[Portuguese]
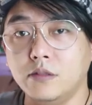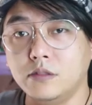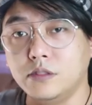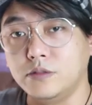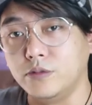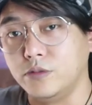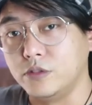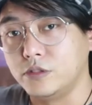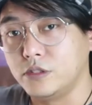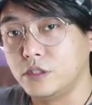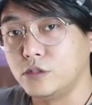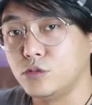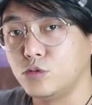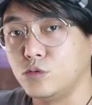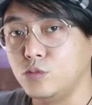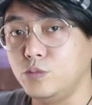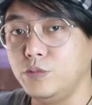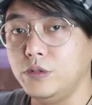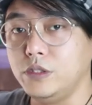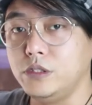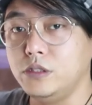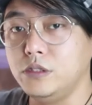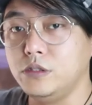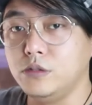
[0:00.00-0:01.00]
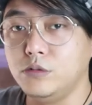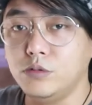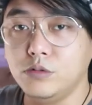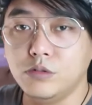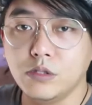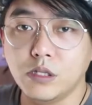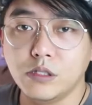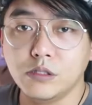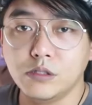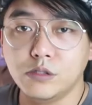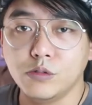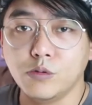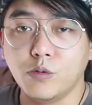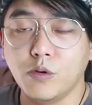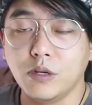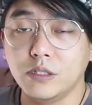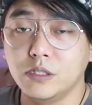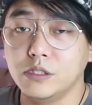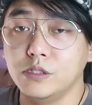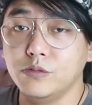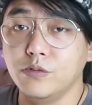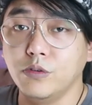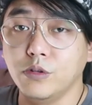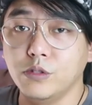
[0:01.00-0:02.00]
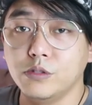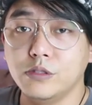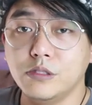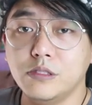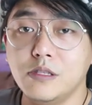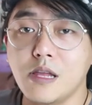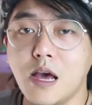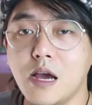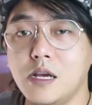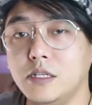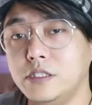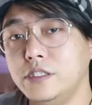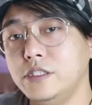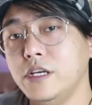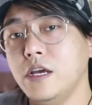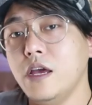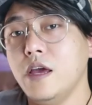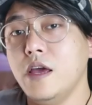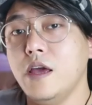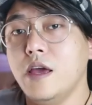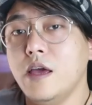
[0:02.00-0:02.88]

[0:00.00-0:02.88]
Se você subir de 250 de velocidade,